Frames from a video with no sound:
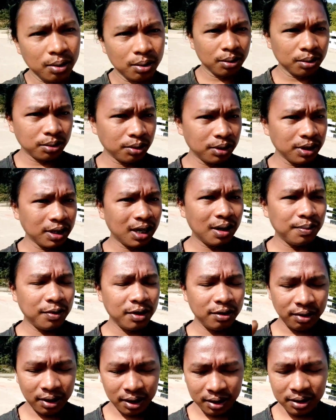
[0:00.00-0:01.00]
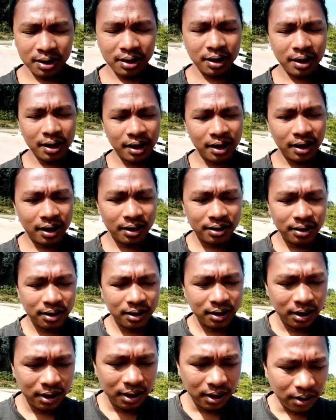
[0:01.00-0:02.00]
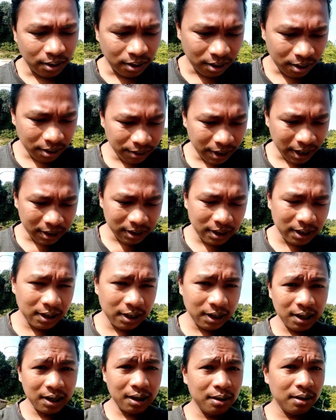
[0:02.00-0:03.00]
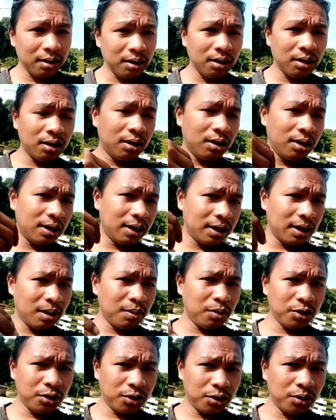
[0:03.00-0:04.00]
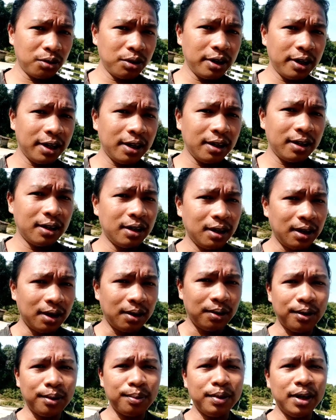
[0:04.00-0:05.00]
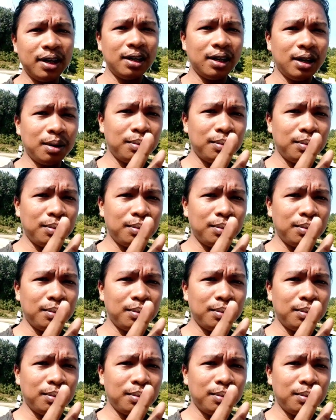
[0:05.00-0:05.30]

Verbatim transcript: और दोस्तों यहाँ पर वैक्सीन दे रहा है आज और वैक्सीन लेना लेना बहुत जरूरी है और मैं